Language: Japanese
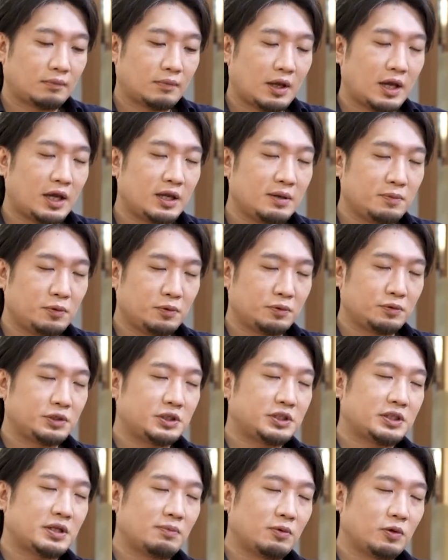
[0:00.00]
ハイボール
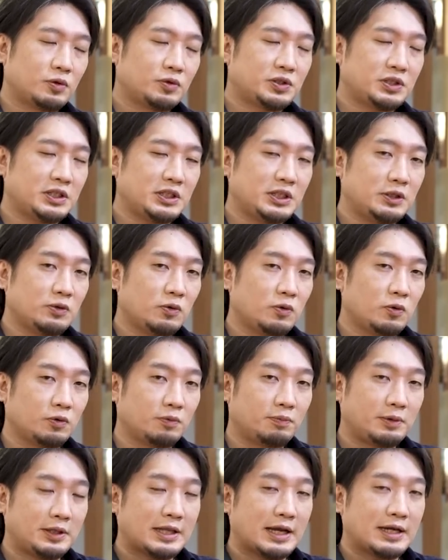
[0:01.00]
にしても口に残
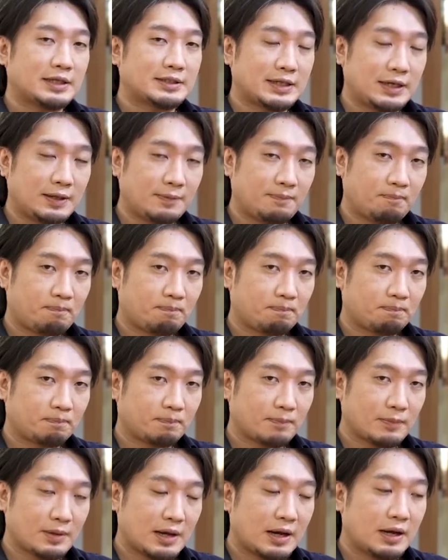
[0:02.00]
るビターさ
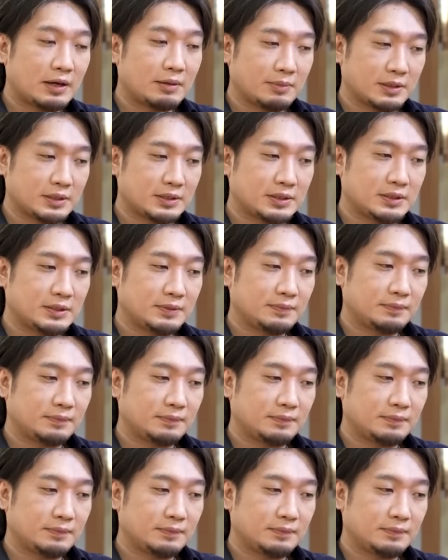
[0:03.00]
があります。